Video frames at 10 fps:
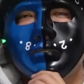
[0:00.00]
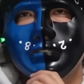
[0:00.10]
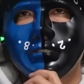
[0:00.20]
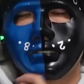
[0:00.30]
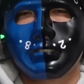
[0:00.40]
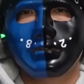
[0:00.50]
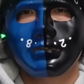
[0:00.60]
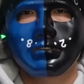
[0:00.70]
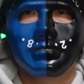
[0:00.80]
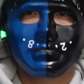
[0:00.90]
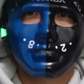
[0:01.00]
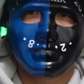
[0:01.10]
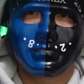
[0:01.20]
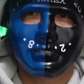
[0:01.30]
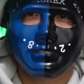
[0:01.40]
さあどのぐらい
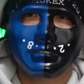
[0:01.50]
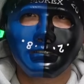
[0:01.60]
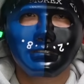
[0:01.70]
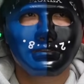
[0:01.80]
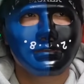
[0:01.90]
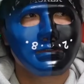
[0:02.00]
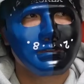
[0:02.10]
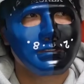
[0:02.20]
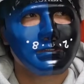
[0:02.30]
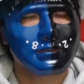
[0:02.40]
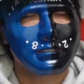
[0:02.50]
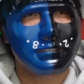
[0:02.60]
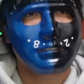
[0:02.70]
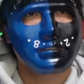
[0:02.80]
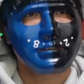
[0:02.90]
ね上がってくるのでしょう
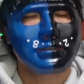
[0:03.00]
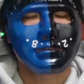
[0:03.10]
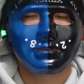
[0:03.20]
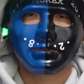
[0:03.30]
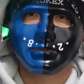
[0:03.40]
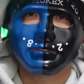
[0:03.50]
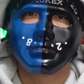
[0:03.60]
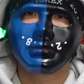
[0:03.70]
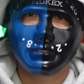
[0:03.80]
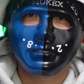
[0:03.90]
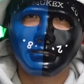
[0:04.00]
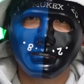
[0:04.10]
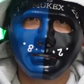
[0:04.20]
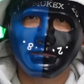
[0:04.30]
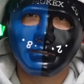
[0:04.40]
かちょっとこの辺はね、
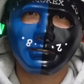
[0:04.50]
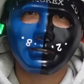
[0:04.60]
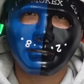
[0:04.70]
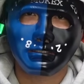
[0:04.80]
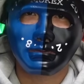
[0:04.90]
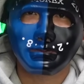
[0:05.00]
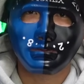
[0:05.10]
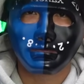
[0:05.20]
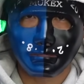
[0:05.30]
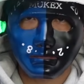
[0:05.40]
えー、見ていきたいなと思いま